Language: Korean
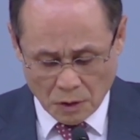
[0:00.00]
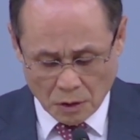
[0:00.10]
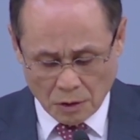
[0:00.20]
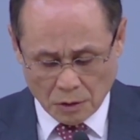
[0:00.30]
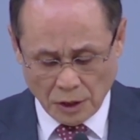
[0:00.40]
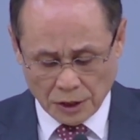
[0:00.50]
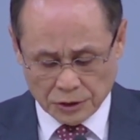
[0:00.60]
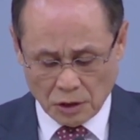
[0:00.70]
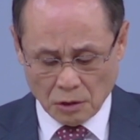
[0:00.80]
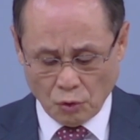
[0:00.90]

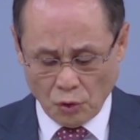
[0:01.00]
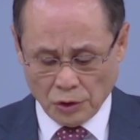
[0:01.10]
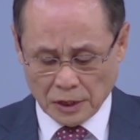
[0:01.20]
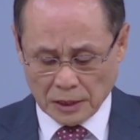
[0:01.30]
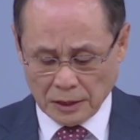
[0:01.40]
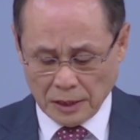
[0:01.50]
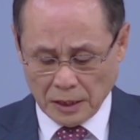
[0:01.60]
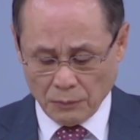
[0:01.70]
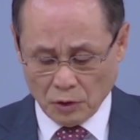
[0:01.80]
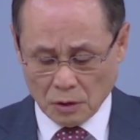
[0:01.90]
그래서 교인들한테
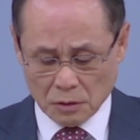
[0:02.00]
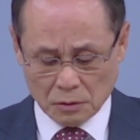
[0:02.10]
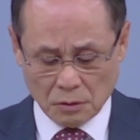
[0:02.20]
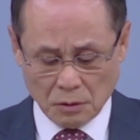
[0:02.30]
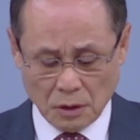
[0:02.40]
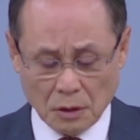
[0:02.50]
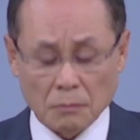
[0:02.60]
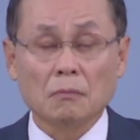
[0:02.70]
뭐 어?